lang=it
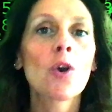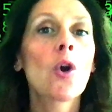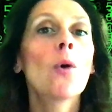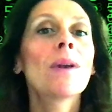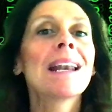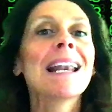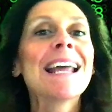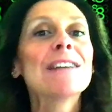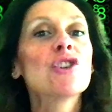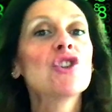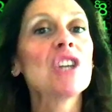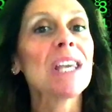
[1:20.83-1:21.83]
con
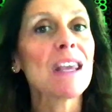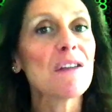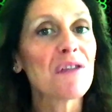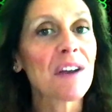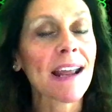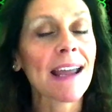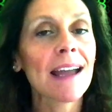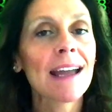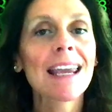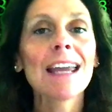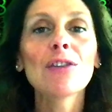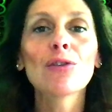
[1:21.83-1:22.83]
le
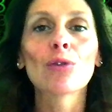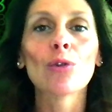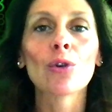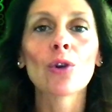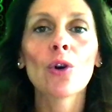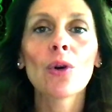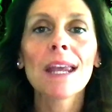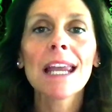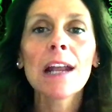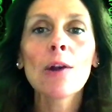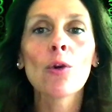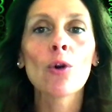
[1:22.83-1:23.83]
cifre che sono
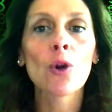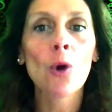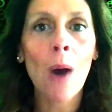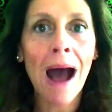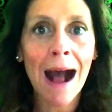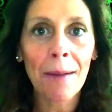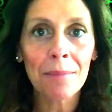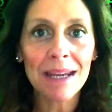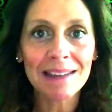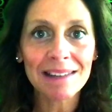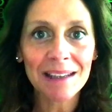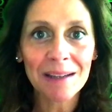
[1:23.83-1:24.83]
i loro
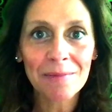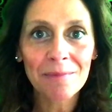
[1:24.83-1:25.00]
abiti.